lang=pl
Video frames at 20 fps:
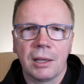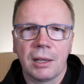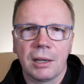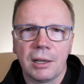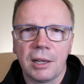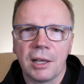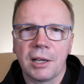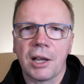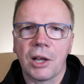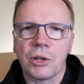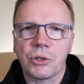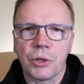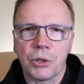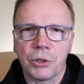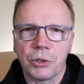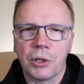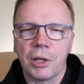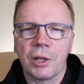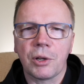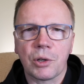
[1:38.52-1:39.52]
lekarz
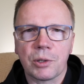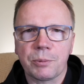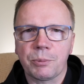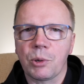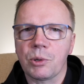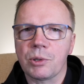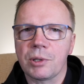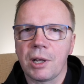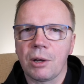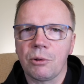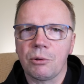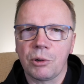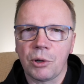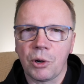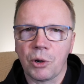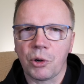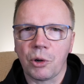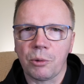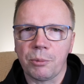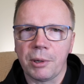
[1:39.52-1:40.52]
źle rozpoznał
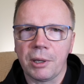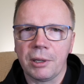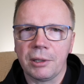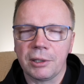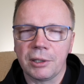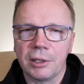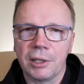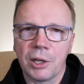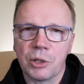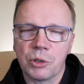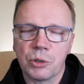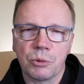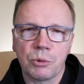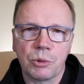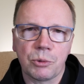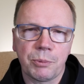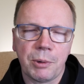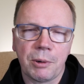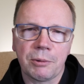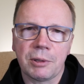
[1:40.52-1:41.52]
chorobę i leczył
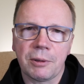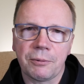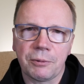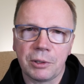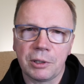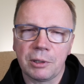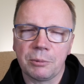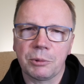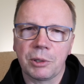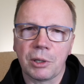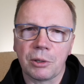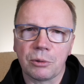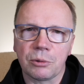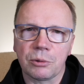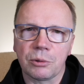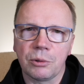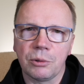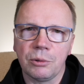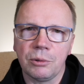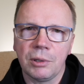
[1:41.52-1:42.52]
zupełnie w innym
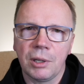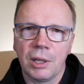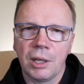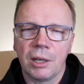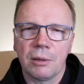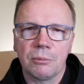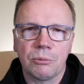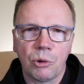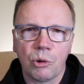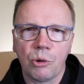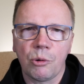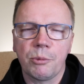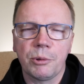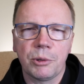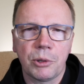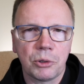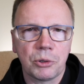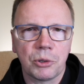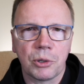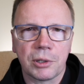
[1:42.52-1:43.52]
kierunku, mogłoby
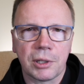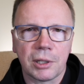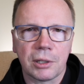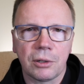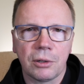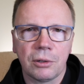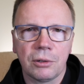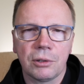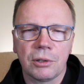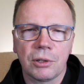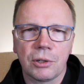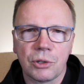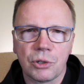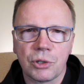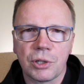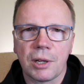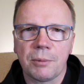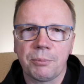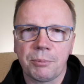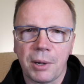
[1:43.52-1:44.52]
dojść do tego,
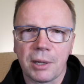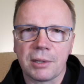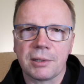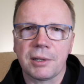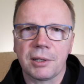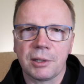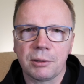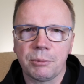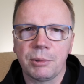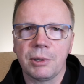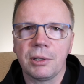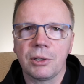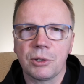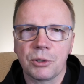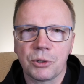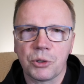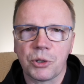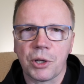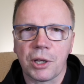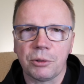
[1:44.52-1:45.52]
że pacjent by
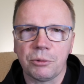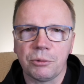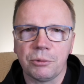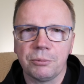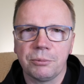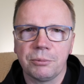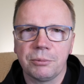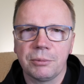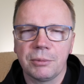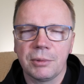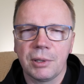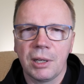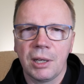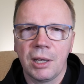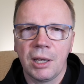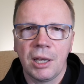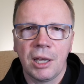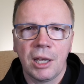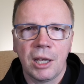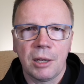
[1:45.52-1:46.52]
zszedł.
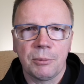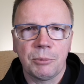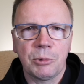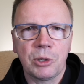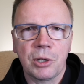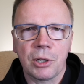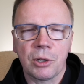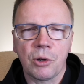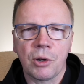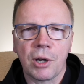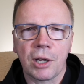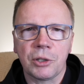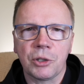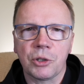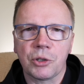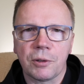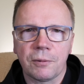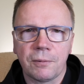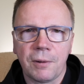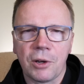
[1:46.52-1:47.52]
Myślę, kochani,
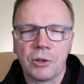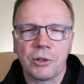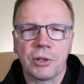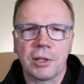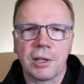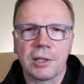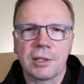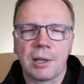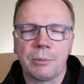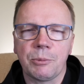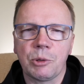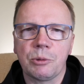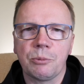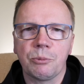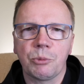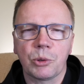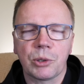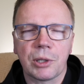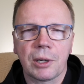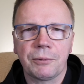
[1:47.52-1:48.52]
że ważne jest, abyśmy
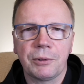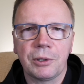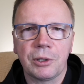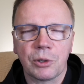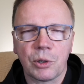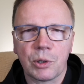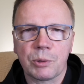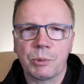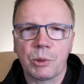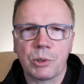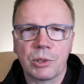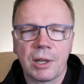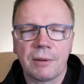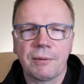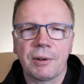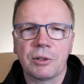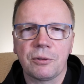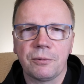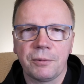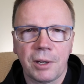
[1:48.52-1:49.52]
potrafili
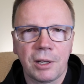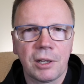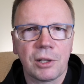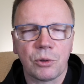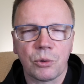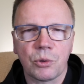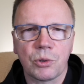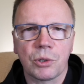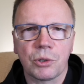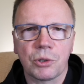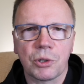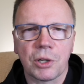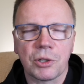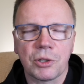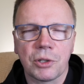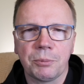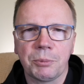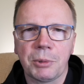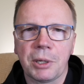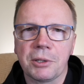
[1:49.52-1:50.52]
rozpoznawać wiele różnych
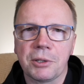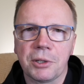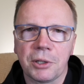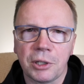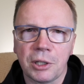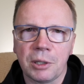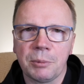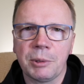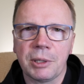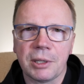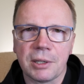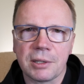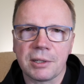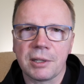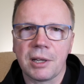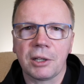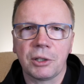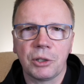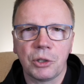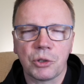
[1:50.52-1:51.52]
rzeczy, między innymi
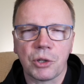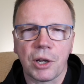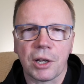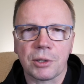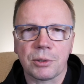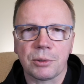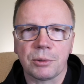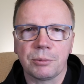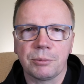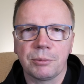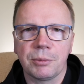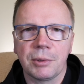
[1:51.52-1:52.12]
znaki czasu.